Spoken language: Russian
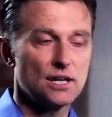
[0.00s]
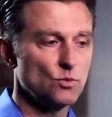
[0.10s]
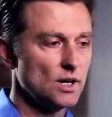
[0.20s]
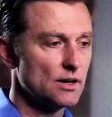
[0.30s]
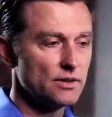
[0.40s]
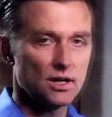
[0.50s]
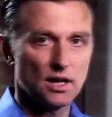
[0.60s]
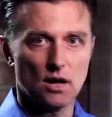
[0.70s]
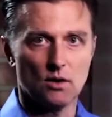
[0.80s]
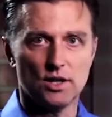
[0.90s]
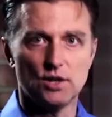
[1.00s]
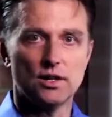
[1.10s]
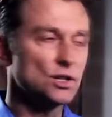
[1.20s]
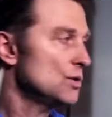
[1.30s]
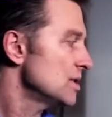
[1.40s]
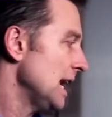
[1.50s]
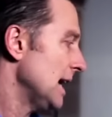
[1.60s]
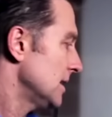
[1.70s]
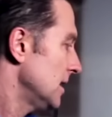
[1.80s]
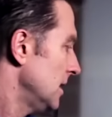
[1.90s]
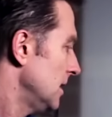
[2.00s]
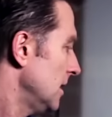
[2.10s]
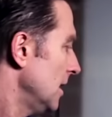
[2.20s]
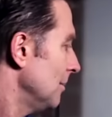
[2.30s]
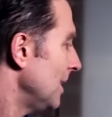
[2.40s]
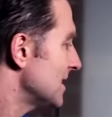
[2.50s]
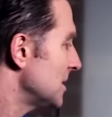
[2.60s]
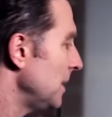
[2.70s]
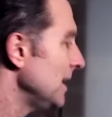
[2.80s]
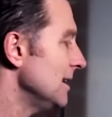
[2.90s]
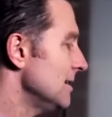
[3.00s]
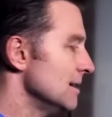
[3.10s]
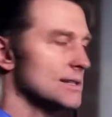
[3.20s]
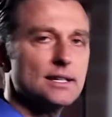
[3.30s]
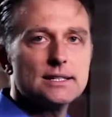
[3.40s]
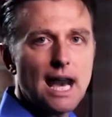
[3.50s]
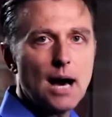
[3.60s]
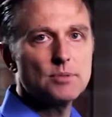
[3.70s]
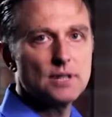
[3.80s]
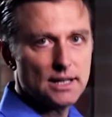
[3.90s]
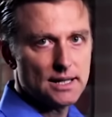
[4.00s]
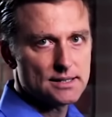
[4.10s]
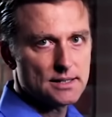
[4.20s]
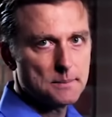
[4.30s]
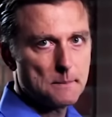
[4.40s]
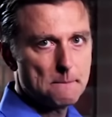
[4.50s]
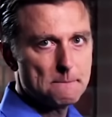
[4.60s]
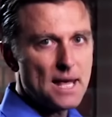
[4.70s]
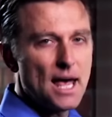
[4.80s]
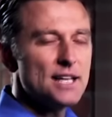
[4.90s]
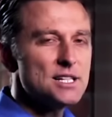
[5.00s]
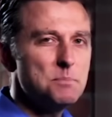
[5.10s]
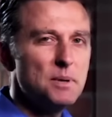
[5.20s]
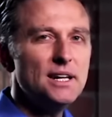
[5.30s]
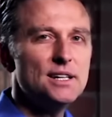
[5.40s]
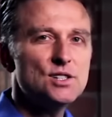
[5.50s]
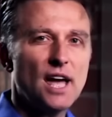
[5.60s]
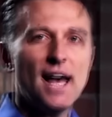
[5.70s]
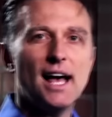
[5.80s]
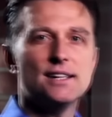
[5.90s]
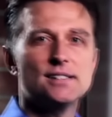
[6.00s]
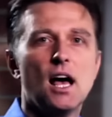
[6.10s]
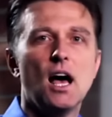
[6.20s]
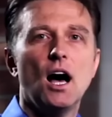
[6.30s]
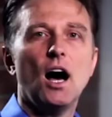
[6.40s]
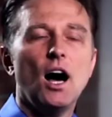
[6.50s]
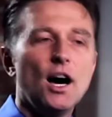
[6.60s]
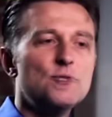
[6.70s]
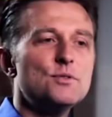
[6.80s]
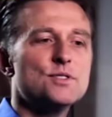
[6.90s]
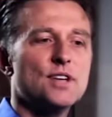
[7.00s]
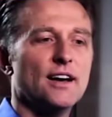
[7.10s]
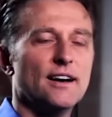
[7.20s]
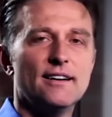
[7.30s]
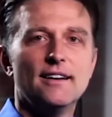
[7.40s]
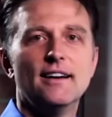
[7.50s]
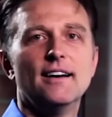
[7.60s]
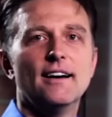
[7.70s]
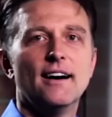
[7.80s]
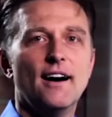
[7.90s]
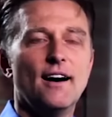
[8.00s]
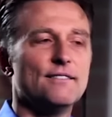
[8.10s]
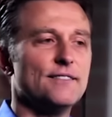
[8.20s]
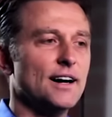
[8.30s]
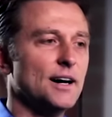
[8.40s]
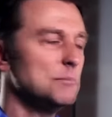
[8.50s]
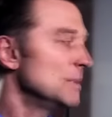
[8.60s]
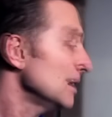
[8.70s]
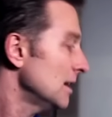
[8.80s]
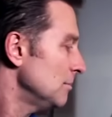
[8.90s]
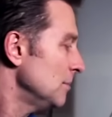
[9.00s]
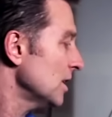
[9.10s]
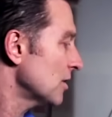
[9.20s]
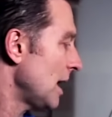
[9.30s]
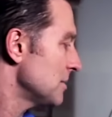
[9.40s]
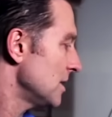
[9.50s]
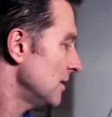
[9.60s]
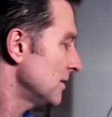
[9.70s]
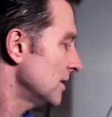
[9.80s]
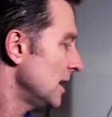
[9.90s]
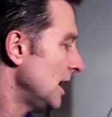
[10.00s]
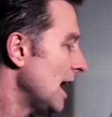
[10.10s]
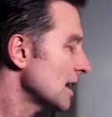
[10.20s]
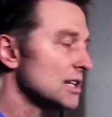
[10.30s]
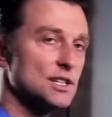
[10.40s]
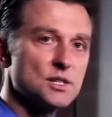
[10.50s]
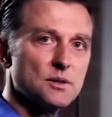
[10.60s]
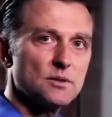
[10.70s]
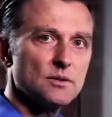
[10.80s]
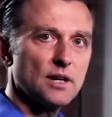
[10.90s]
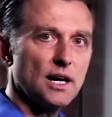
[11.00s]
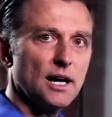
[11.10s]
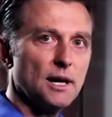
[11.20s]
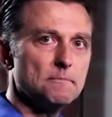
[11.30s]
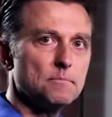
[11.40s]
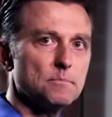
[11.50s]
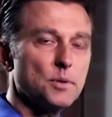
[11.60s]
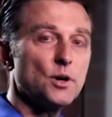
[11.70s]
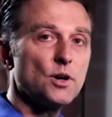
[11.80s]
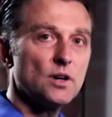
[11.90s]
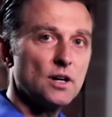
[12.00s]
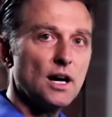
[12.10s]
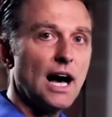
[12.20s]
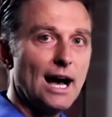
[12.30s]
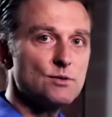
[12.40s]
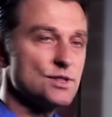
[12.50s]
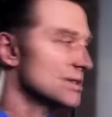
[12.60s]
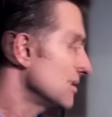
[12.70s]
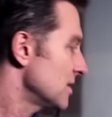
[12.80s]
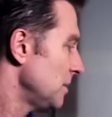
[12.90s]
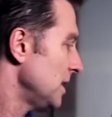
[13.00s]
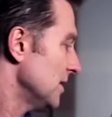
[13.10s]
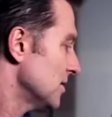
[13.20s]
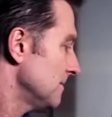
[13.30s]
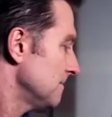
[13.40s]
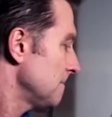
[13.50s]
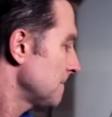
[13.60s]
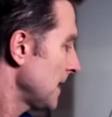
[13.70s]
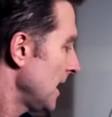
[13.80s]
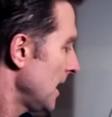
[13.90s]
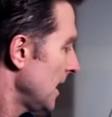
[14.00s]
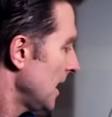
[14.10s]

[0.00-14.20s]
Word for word: а где их мало. Пользуйтесь им. В самом верху списка шпинат. Шпинат содержит сотни uh, всего в 100 граммах шпината содержится буквально сотни миллиграммов оксалатов.